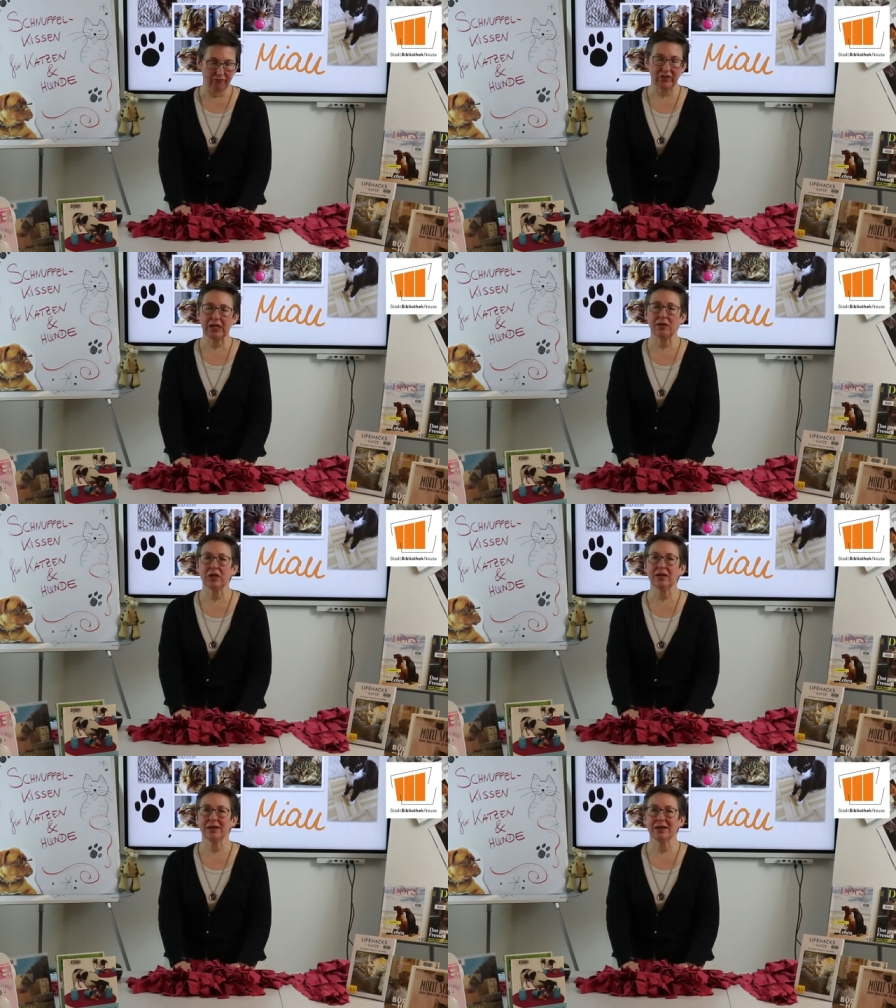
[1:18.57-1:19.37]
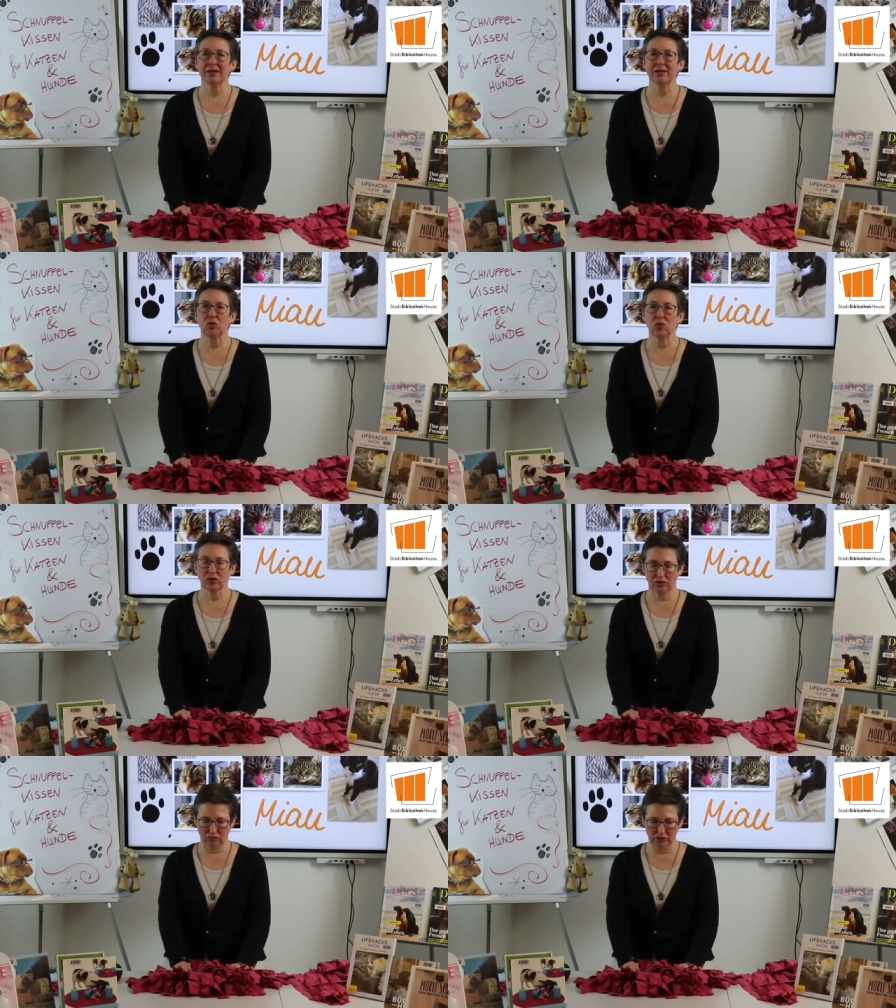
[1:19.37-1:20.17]
wenn ihr im Internet
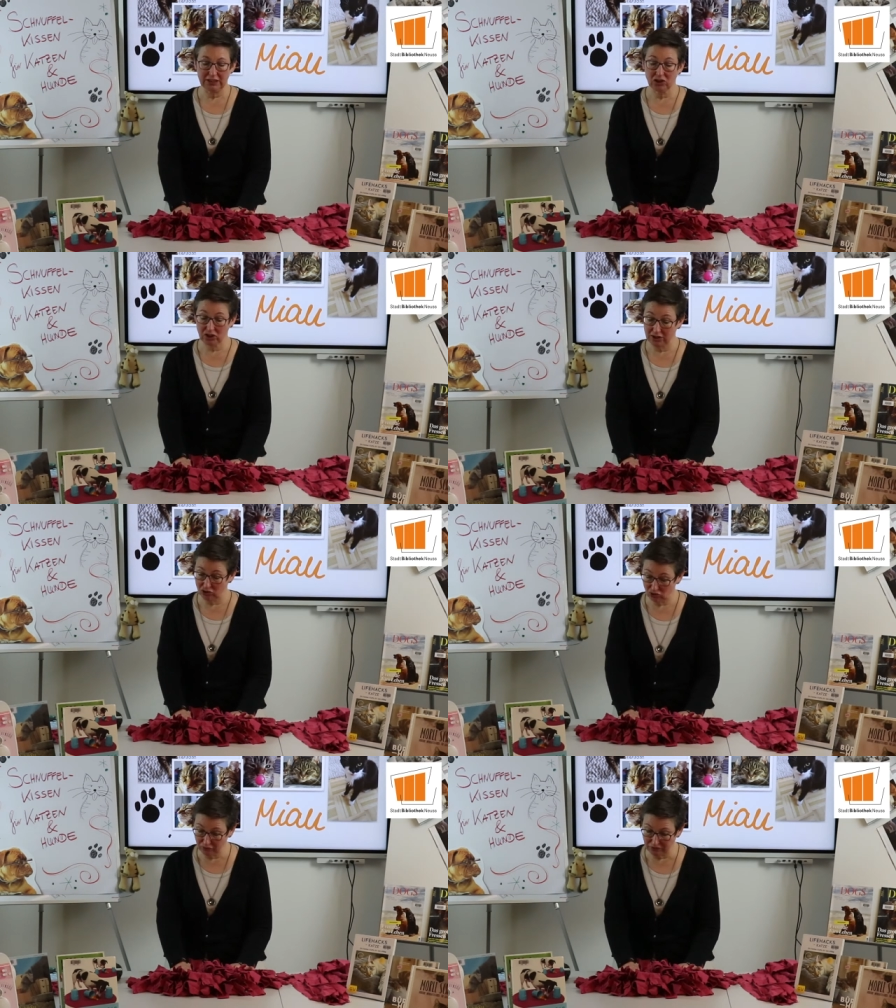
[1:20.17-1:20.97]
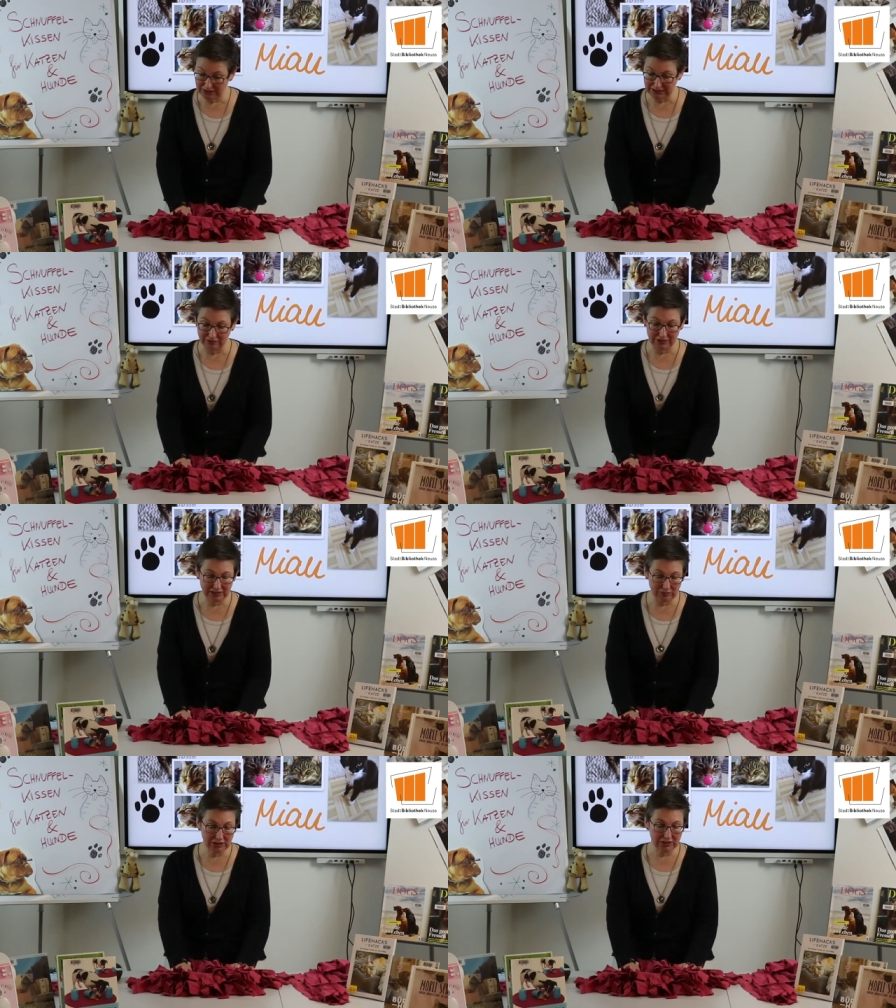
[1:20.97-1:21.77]
guckt, oder eine Schnuffeldecke, wenn
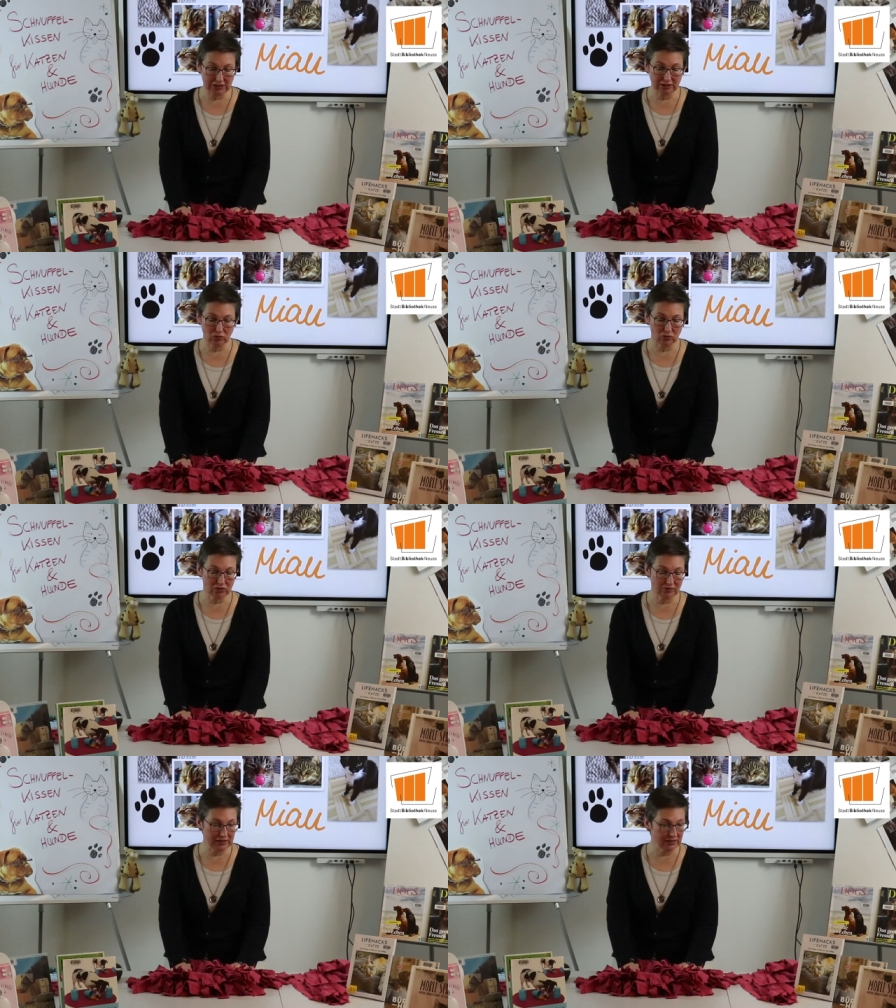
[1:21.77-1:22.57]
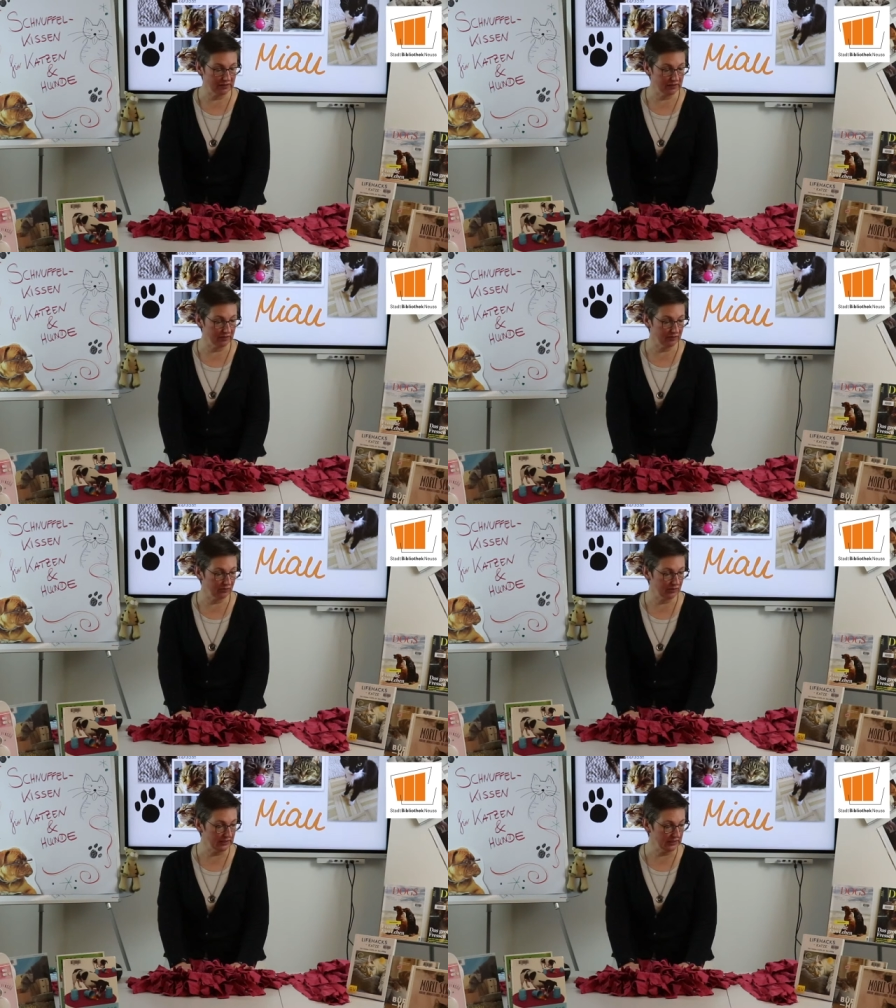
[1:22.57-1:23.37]
ihr im Internet guckt, werdet ihr
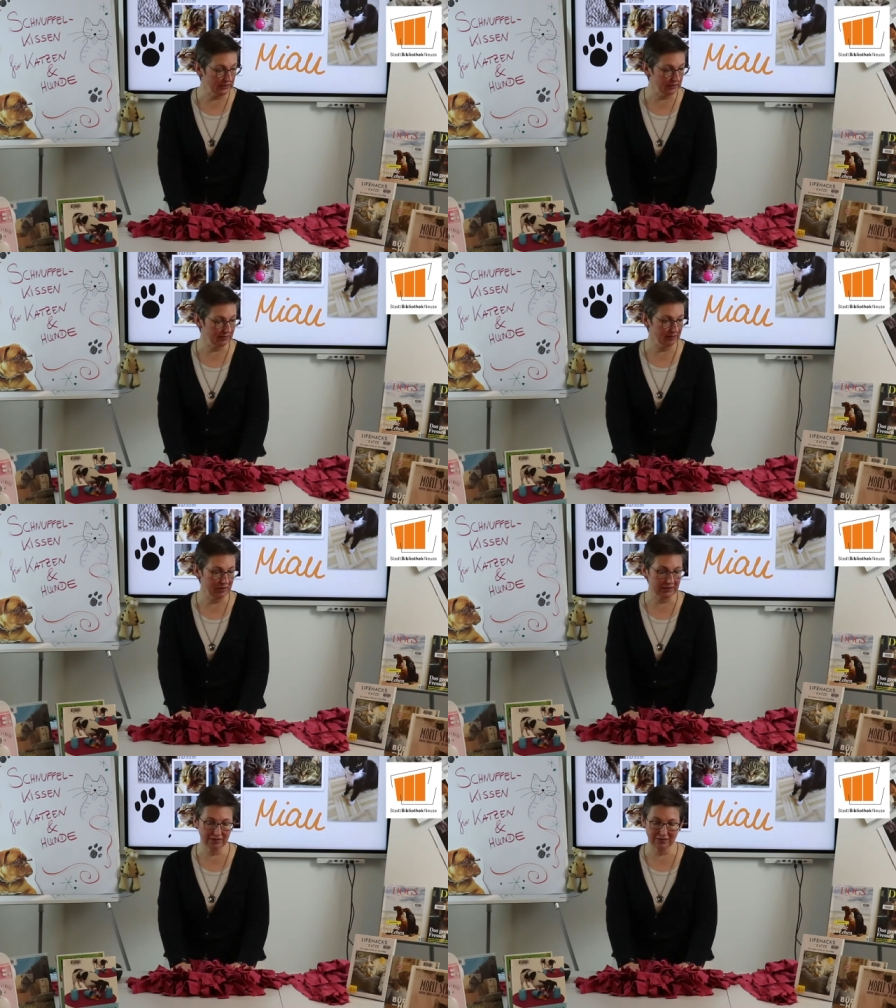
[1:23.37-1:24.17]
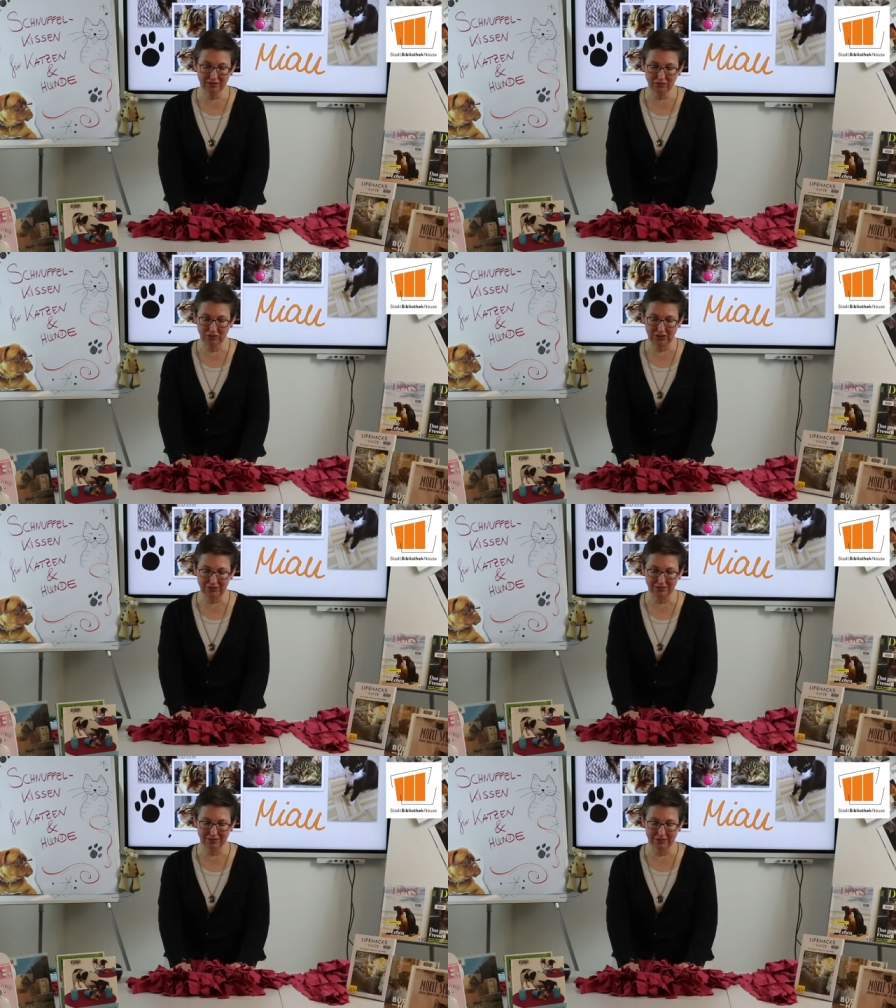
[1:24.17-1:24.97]
finden, dass die meisten von
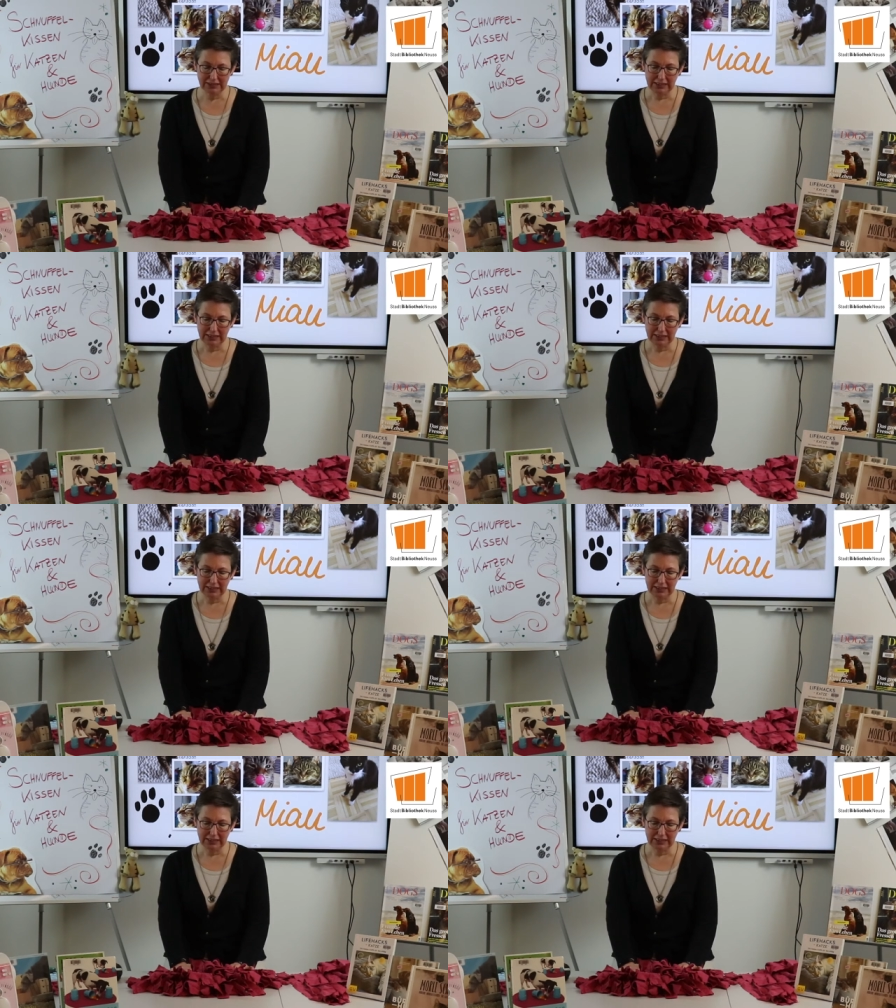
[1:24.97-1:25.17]
diesen